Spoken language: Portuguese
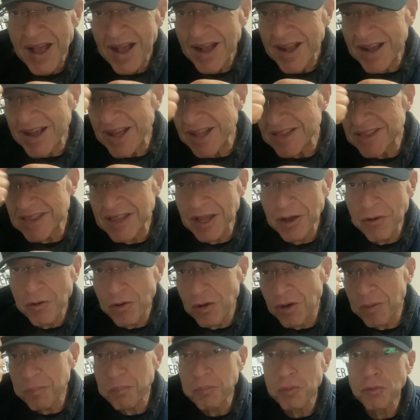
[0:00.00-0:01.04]

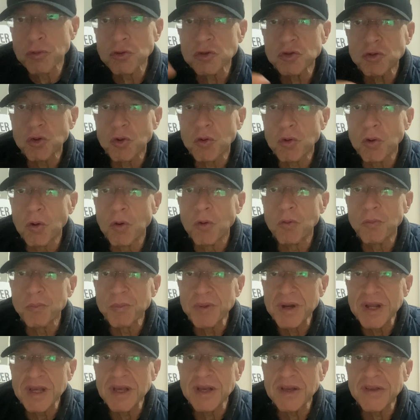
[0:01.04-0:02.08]
KTO.com,
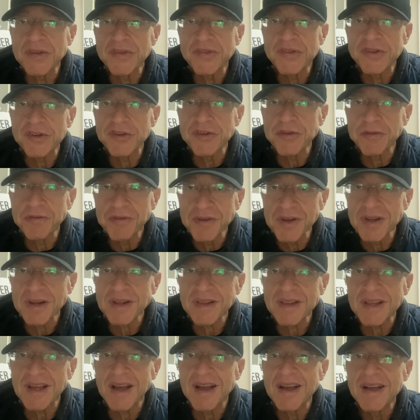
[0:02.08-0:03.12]
brinque, se
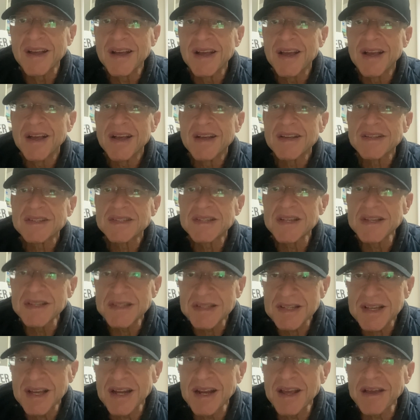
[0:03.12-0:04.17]
divirta. Se
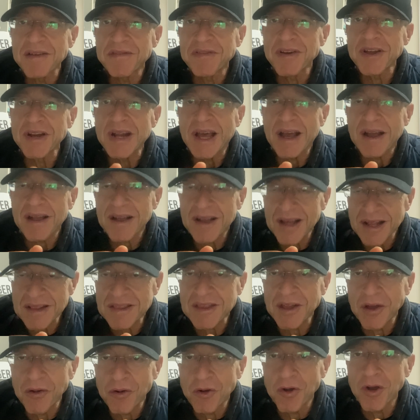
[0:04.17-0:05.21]
inscreva na
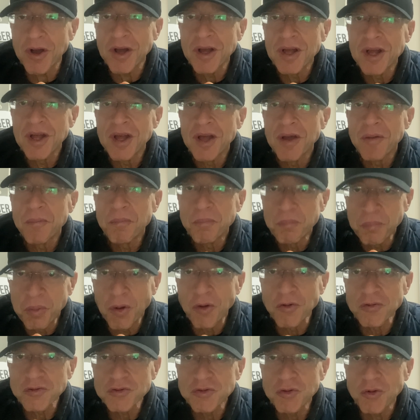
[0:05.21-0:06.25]
KTO
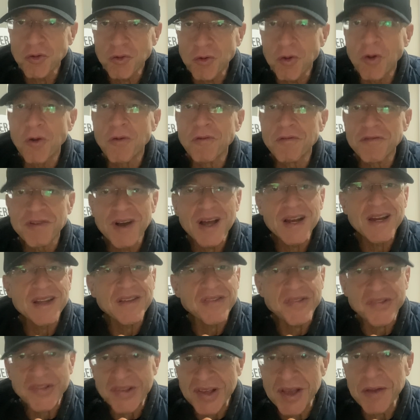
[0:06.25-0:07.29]
KTO.com vale
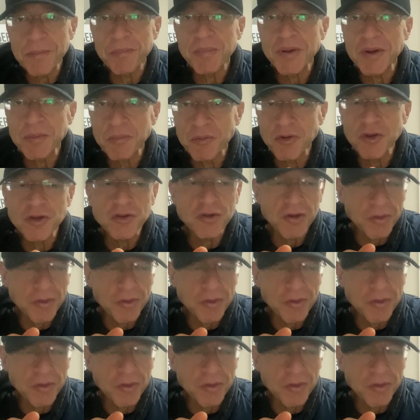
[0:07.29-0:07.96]
sempre muito a